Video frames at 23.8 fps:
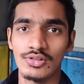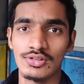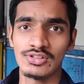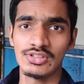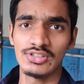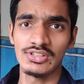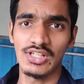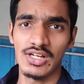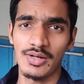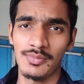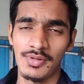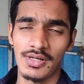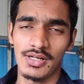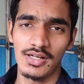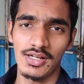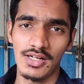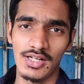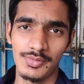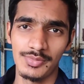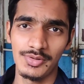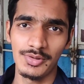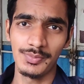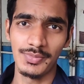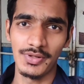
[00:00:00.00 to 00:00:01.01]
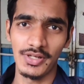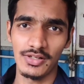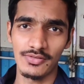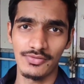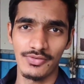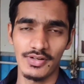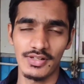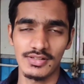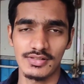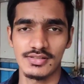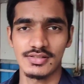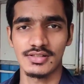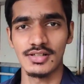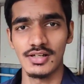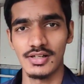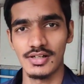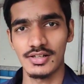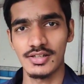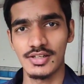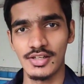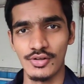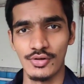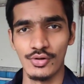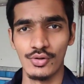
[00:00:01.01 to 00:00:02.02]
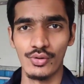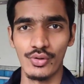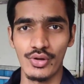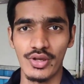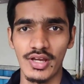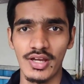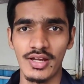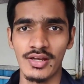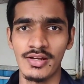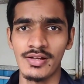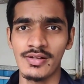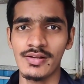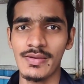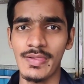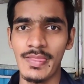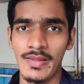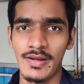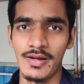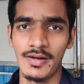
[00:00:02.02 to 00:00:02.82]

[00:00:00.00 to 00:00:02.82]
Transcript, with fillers: तो जी हमारा अभी ब्रेकफास्ट करके हो गया है